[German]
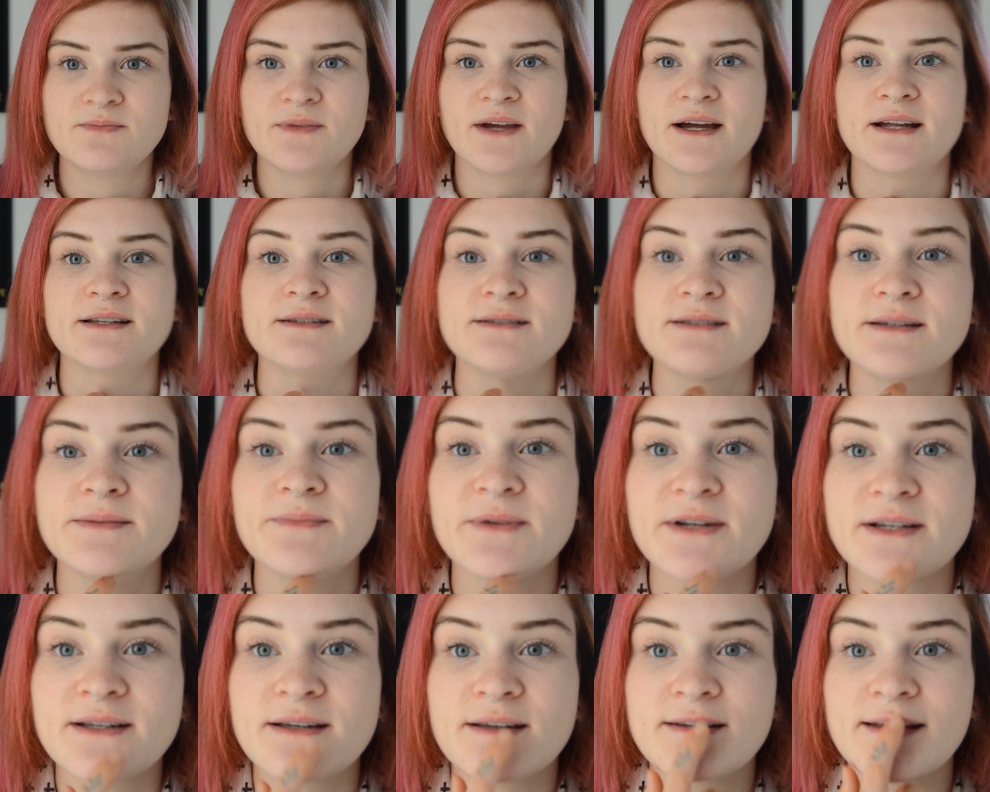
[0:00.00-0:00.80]
Mir hatte
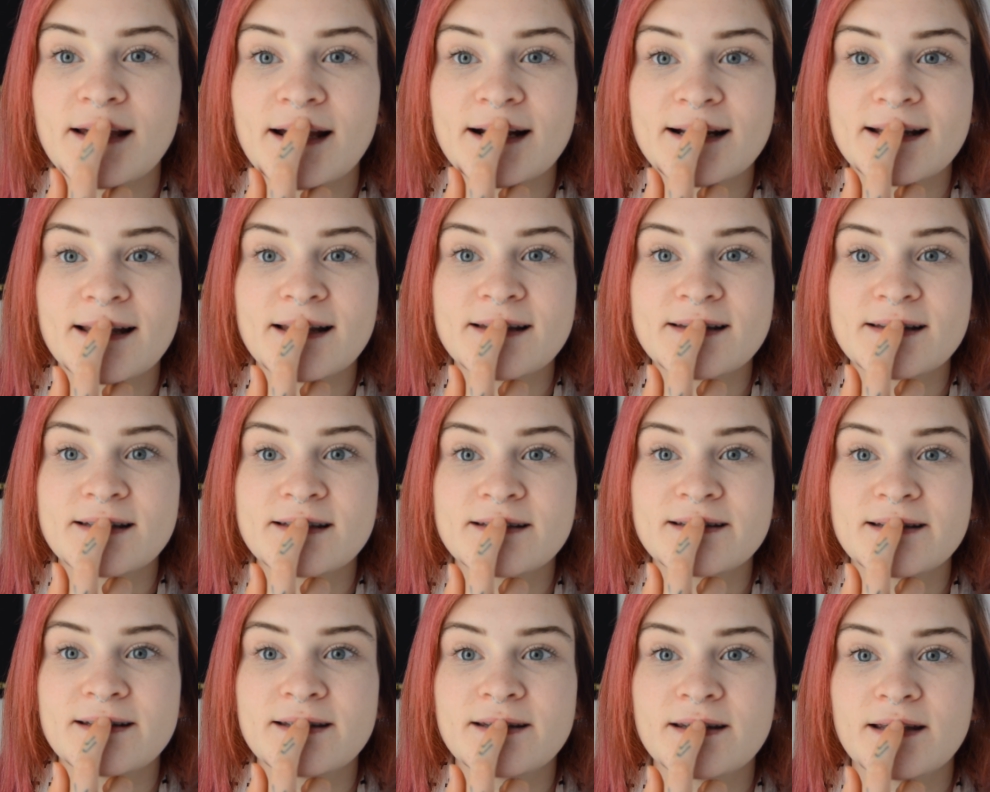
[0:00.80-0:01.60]
jemand gesagt, dass
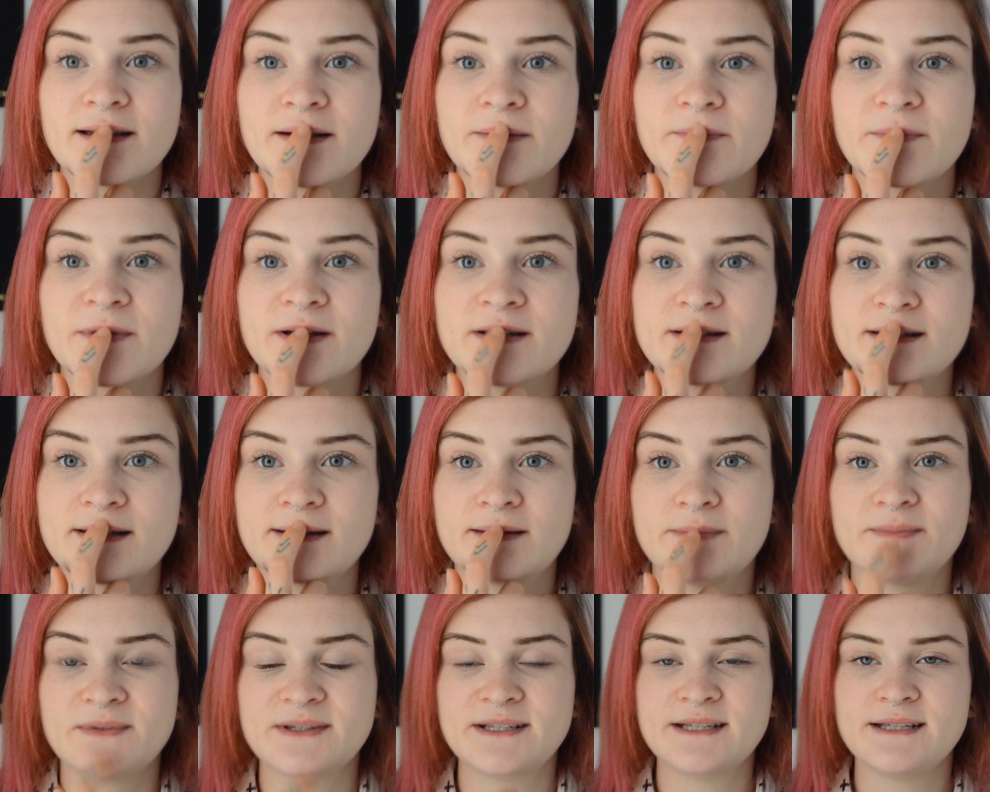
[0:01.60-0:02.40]
das nicht ähm,
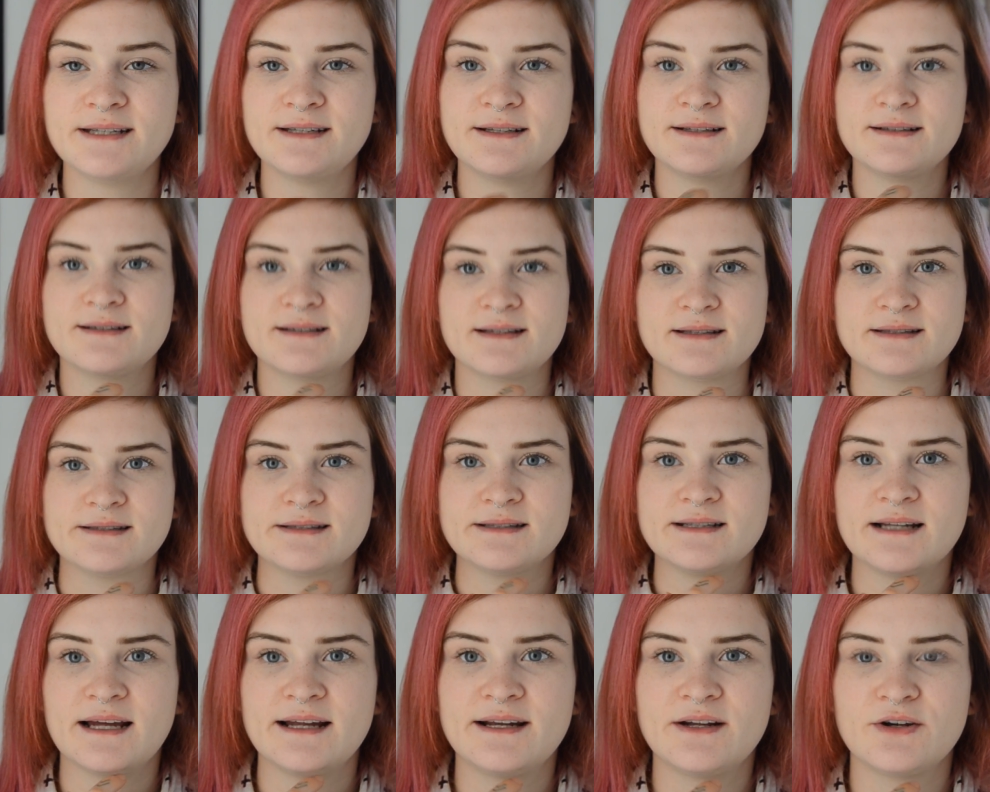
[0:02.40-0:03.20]
richtig nötig ist. Das
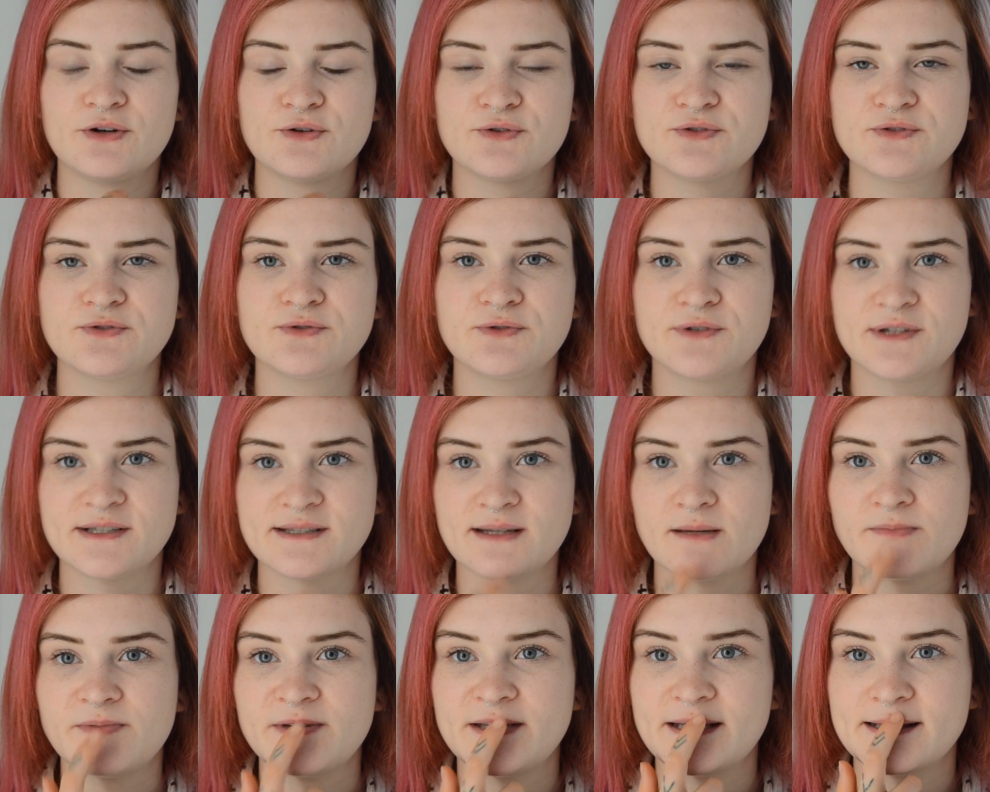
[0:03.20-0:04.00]
ist leider auch so,
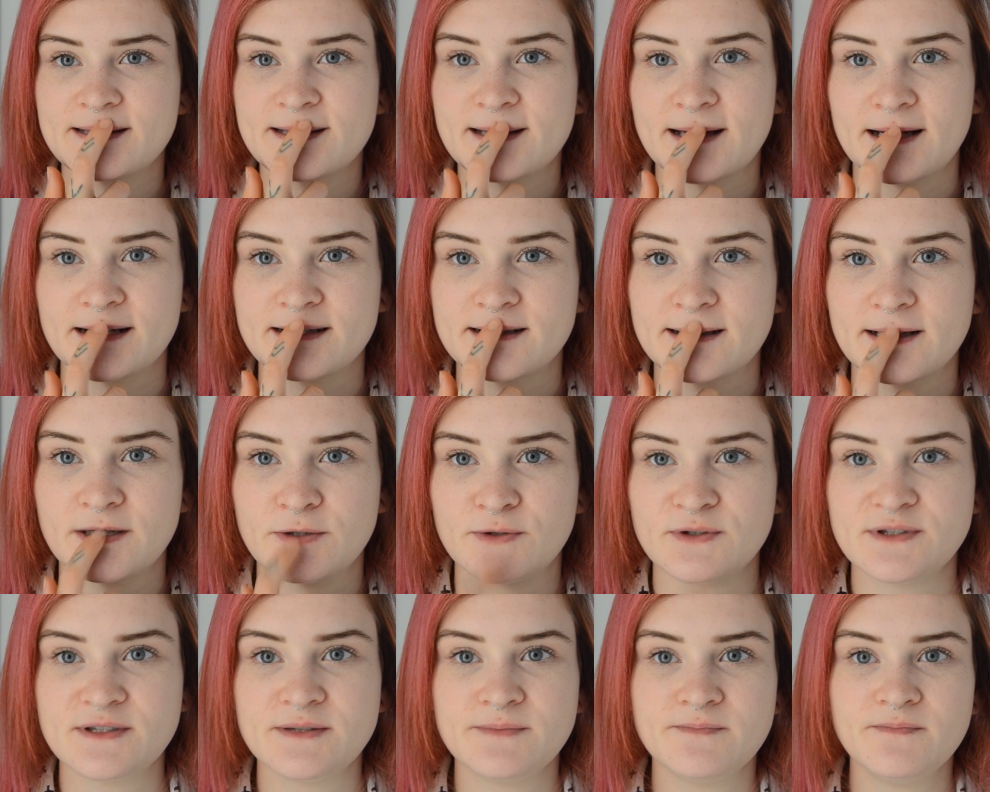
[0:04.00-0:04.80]
das habe ich jetzt gerade
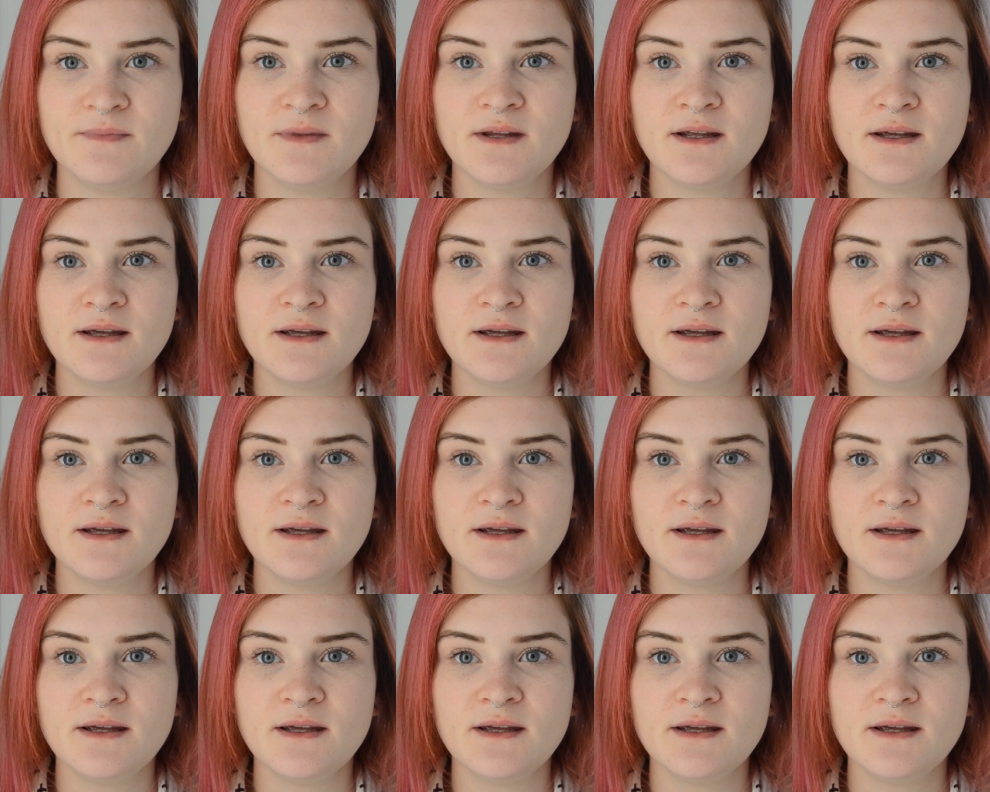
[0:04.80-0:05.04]
draußen.